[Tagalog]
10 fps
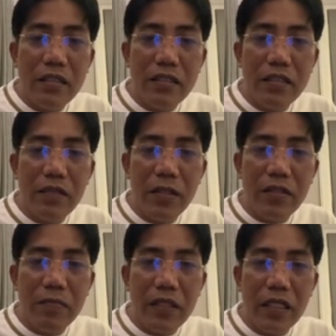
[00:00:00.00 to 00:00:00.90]
servant
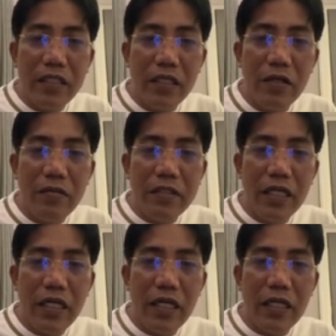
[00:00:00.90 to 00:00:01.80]
of faith. Asan na yun?
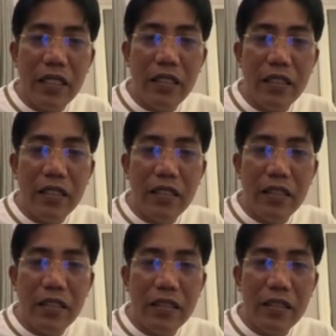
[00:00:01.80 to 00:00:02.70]
Basahin natin.
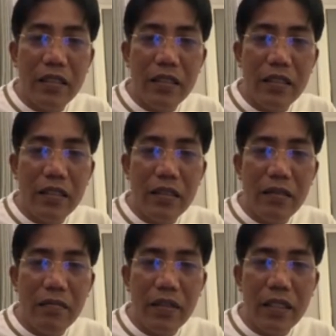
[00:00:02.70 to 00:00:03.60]

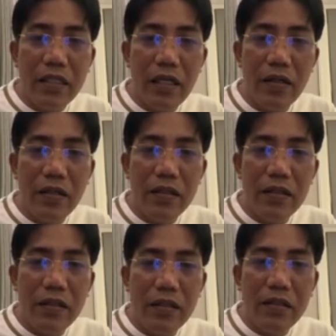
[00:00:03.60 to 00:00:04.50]
May nagtanong.
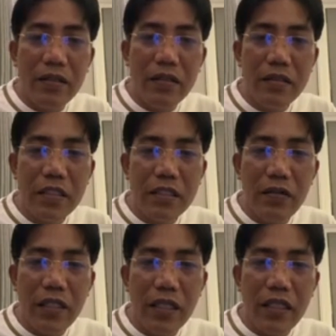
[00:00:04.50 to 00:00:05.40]

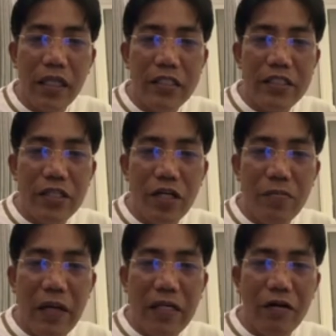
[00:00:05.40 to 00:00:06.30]
Sasagutin natin.
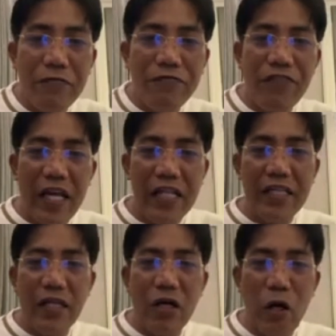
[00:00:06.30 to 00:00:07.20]
Servant of
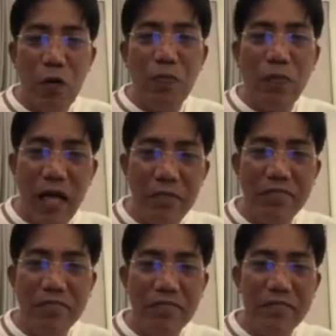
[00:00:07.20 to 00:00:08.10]
faith, hope,
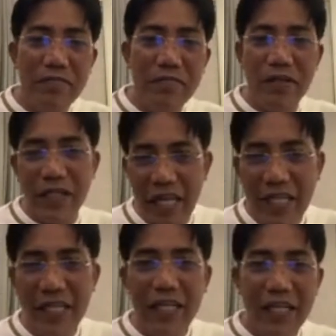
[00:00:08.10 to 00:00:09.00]
love.
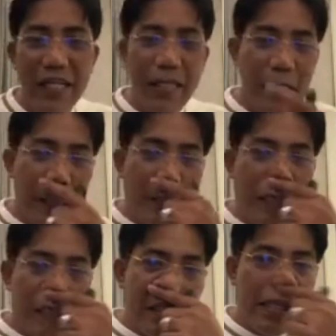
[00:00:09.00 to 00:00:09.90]
Okay?
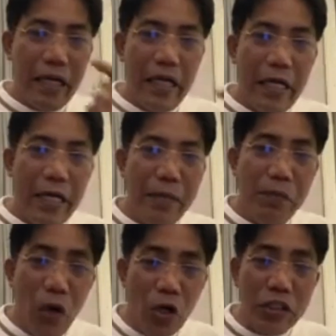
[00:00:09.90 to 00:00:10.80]
Uh,
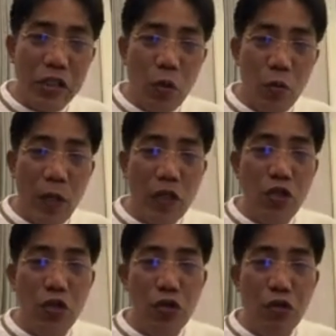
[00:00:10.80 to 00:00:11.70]
boss, what
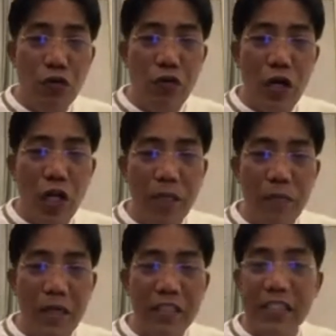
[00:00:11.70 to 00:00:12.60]
do you do for a
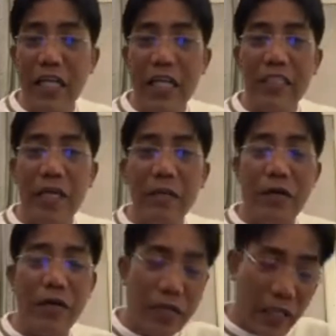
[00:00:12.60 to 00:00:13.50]
living? Just asking
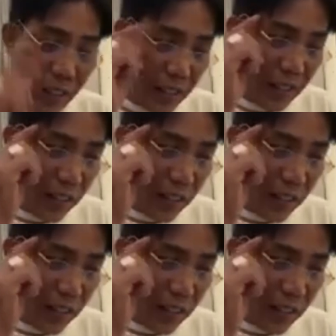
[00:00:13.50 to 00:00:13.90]
po. Okay.